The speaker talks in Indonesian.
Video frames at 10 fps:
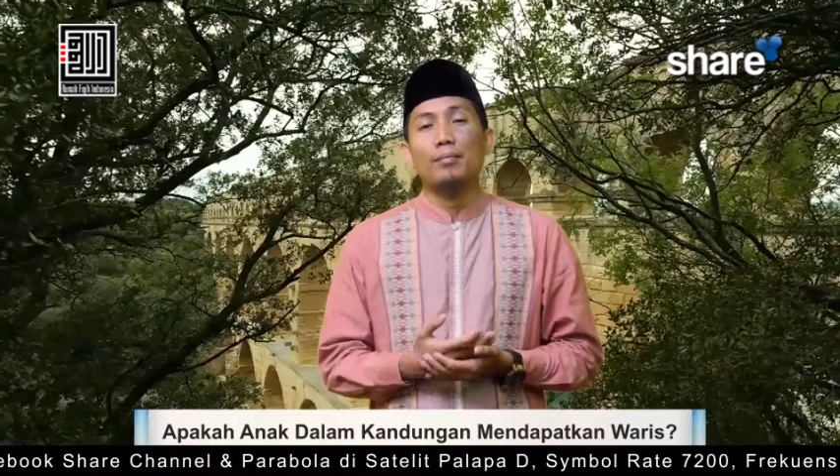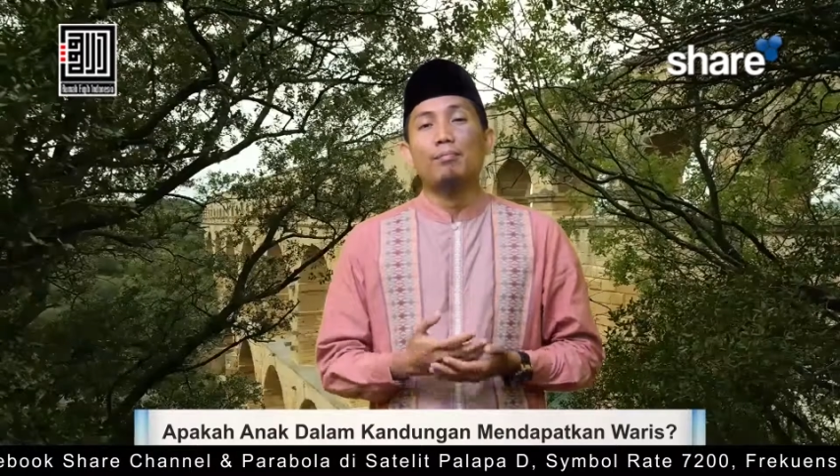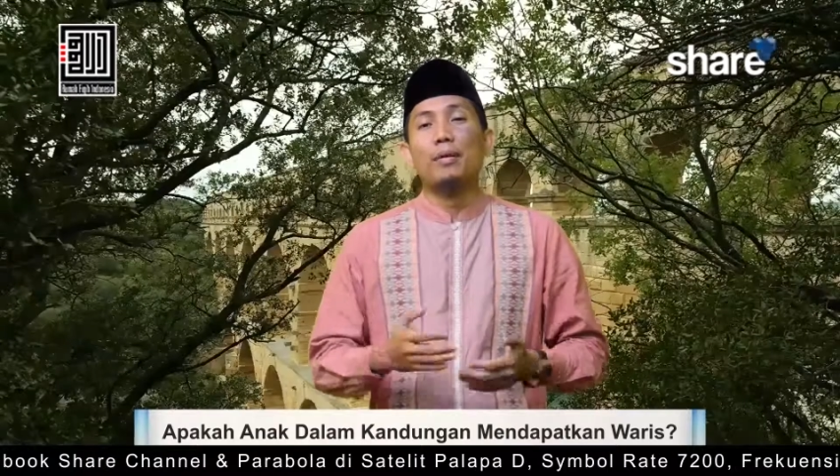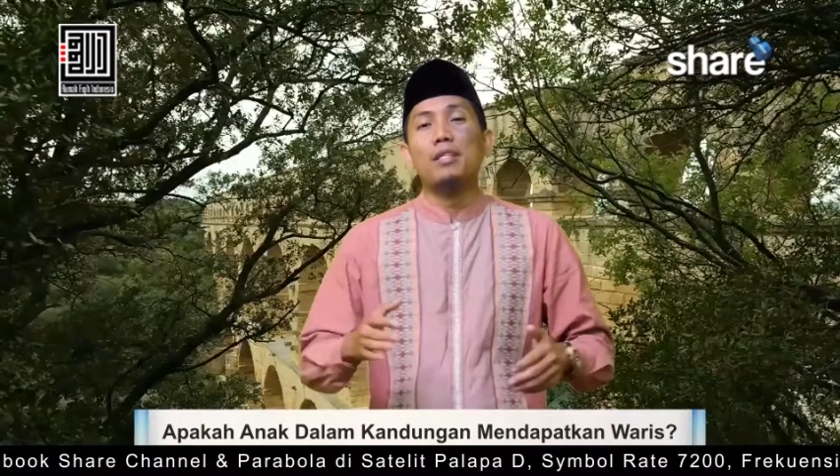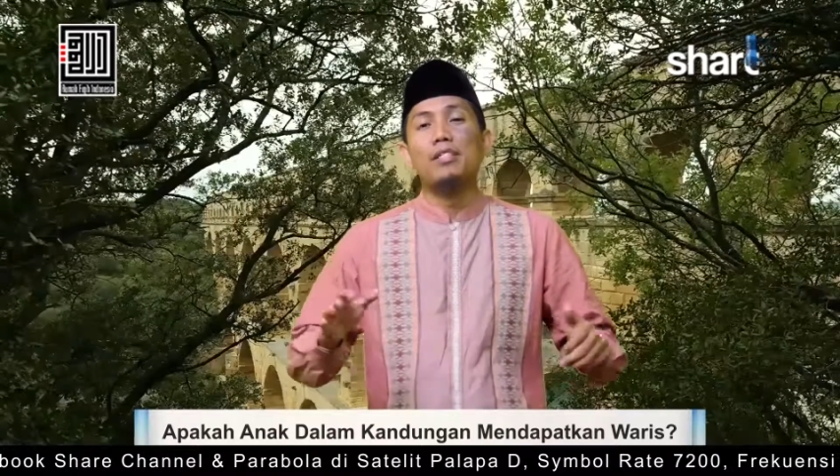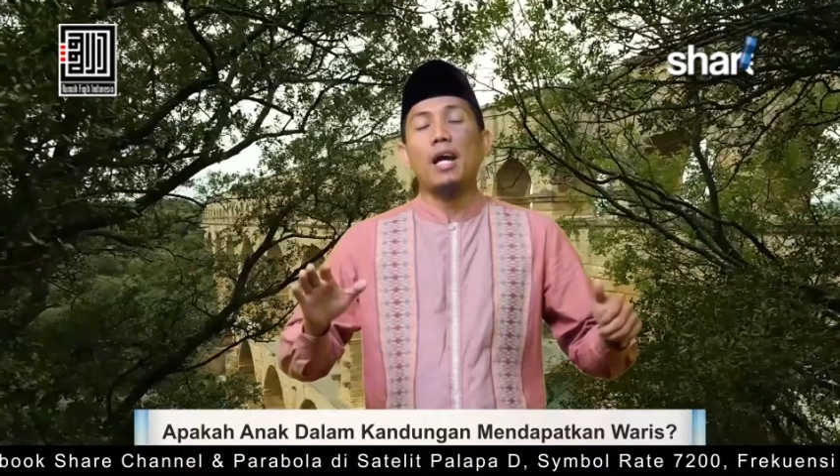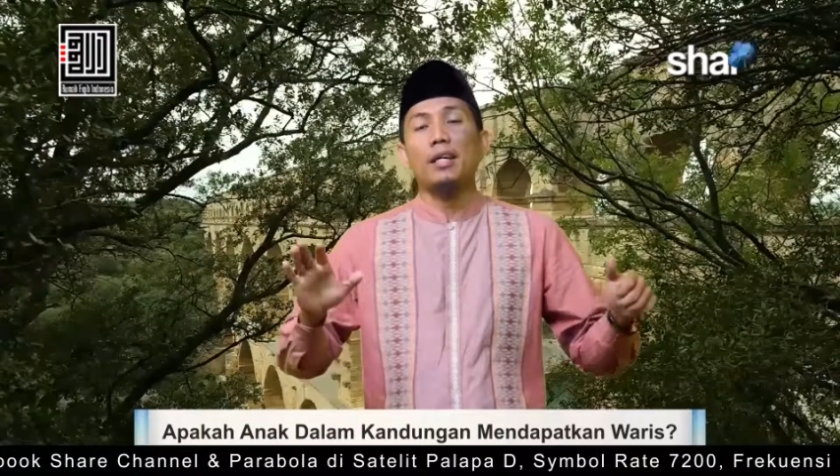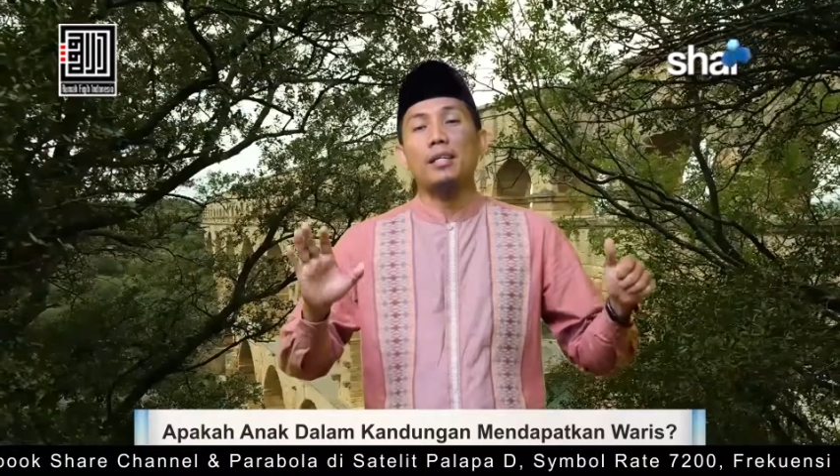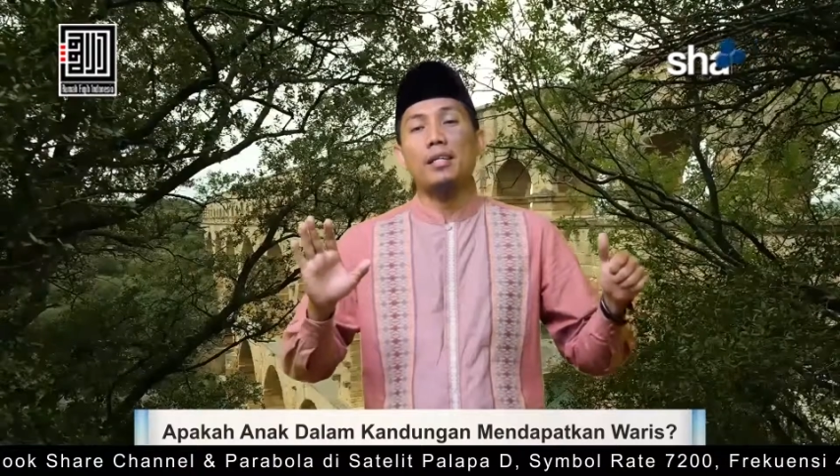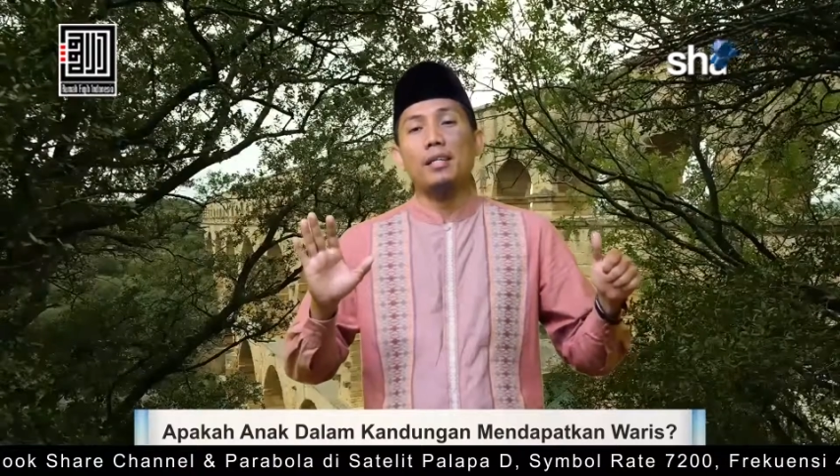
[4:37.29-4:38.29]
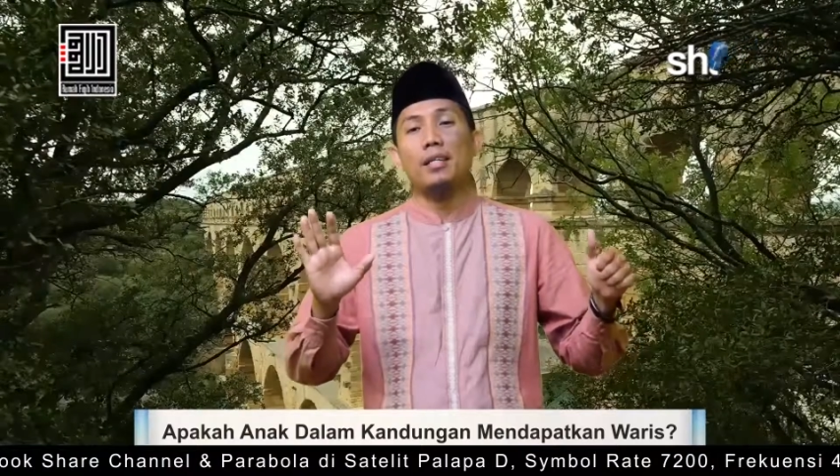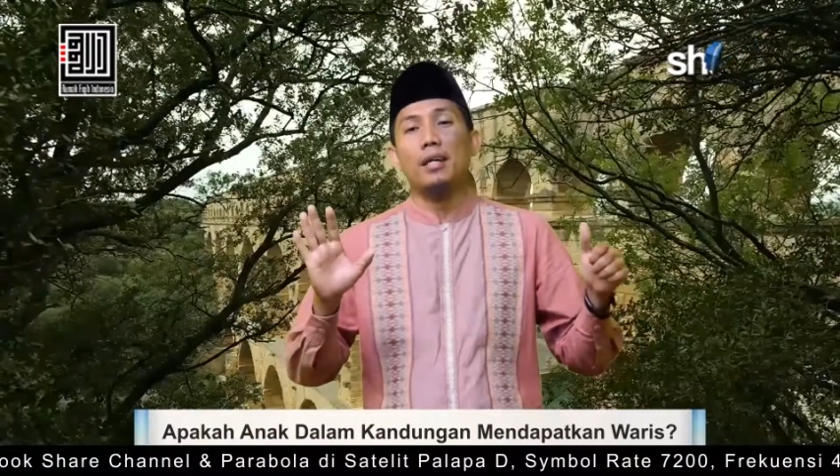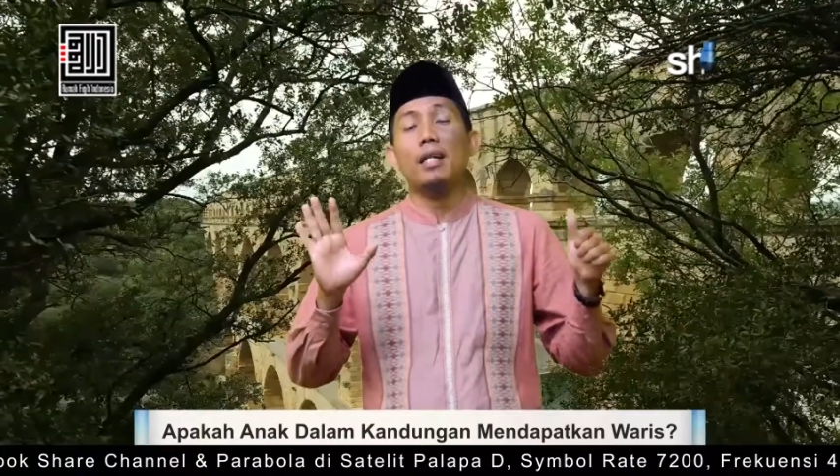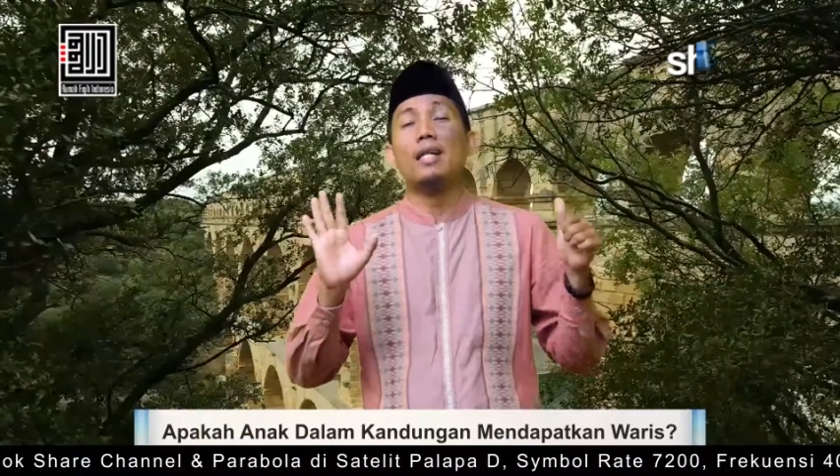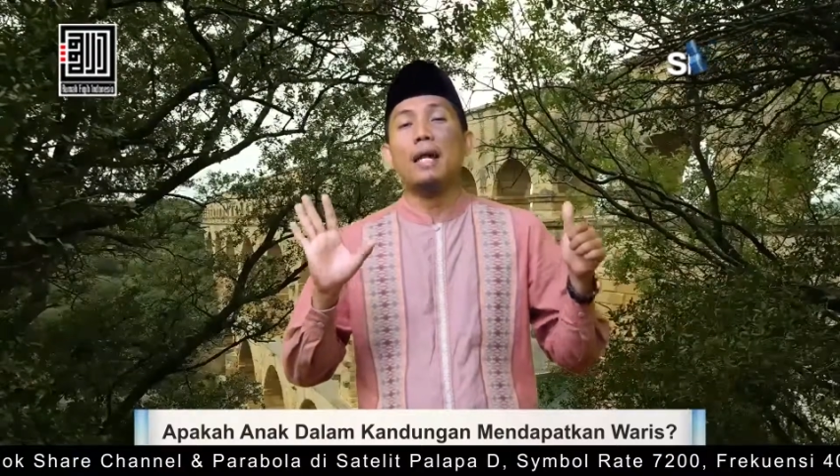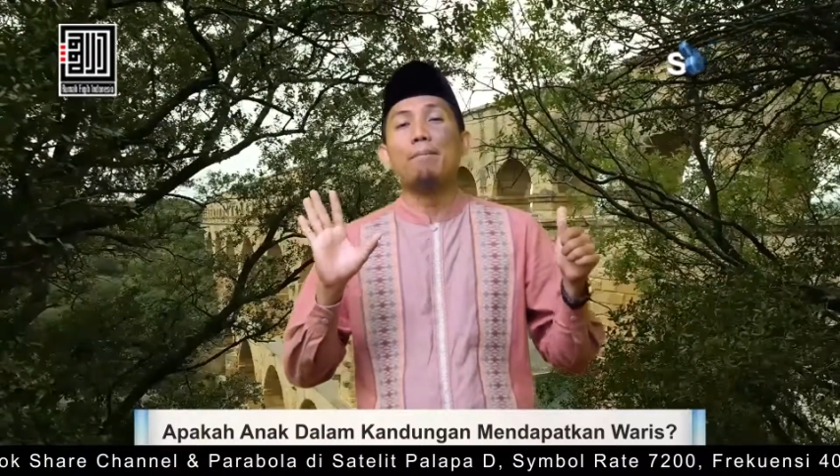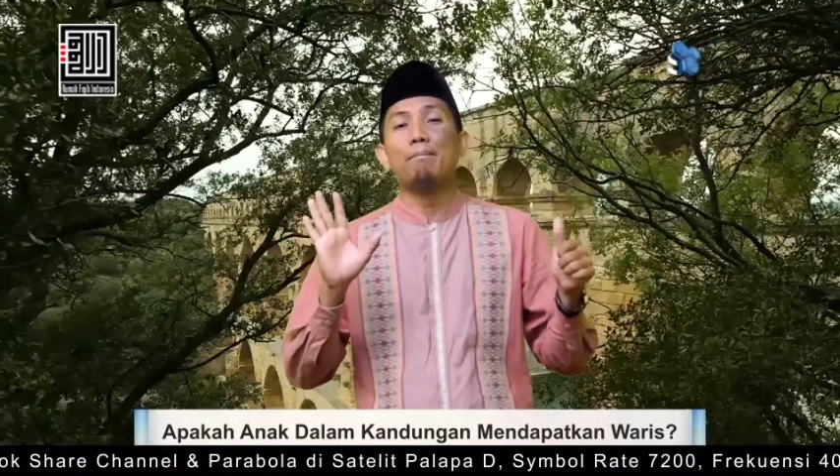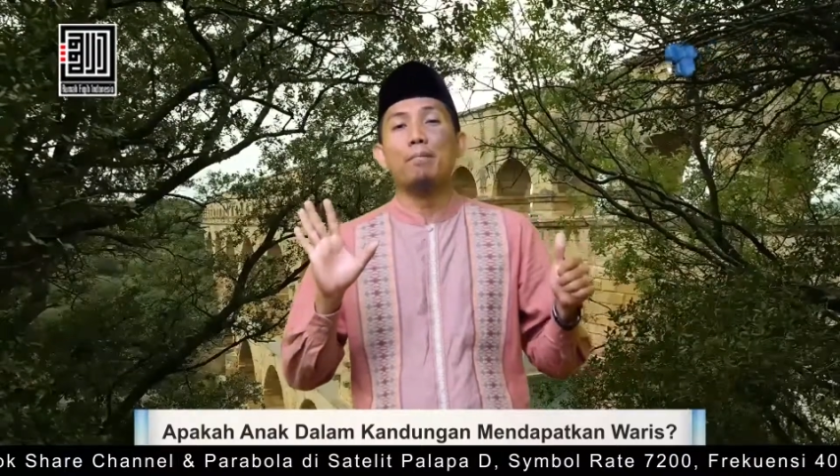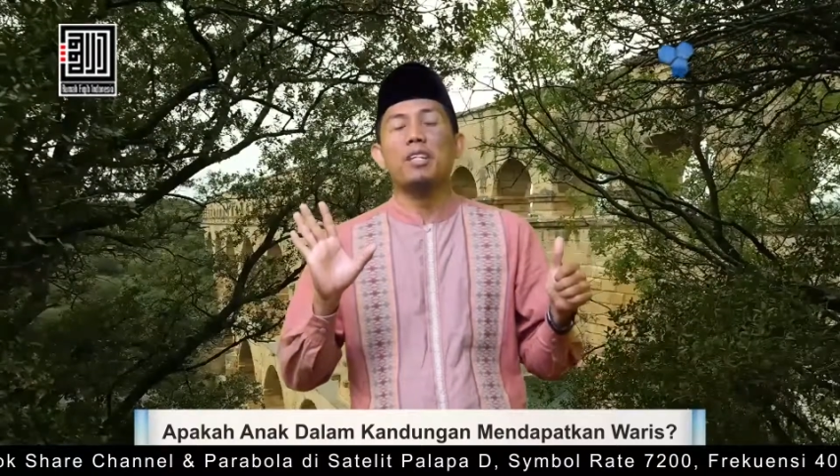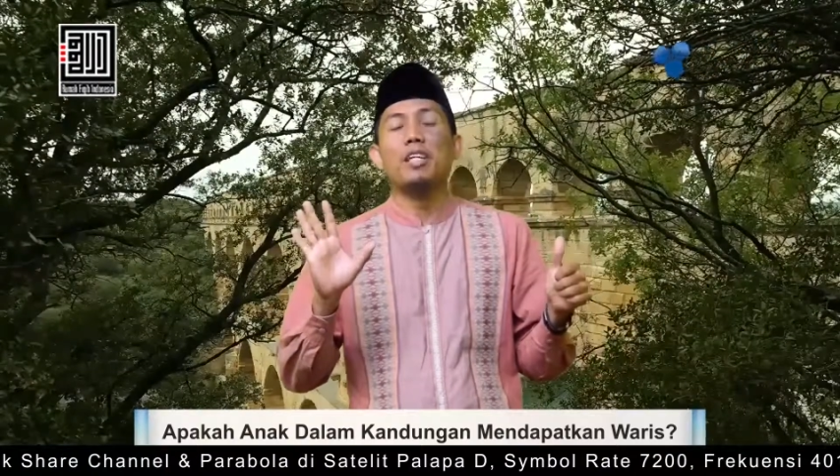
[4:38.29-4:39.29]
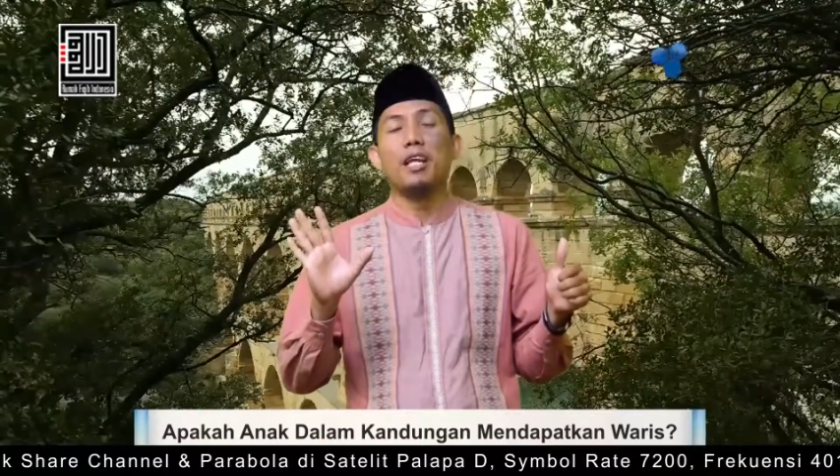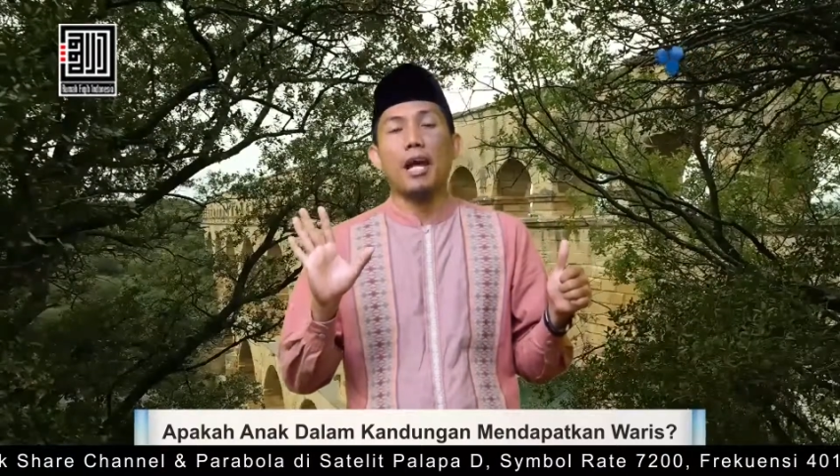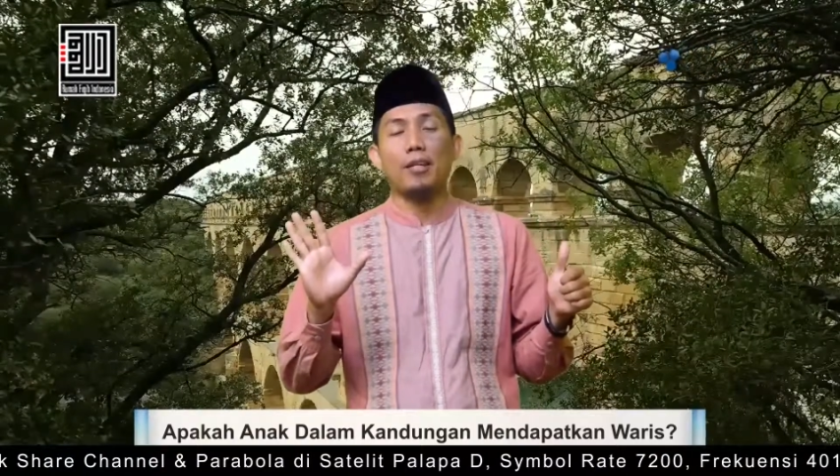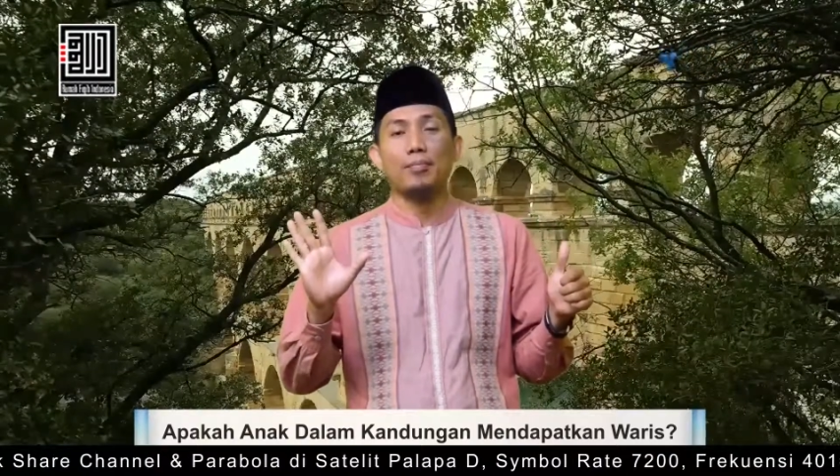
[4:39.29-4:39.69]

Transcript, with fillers: menjadi enam perkiraan.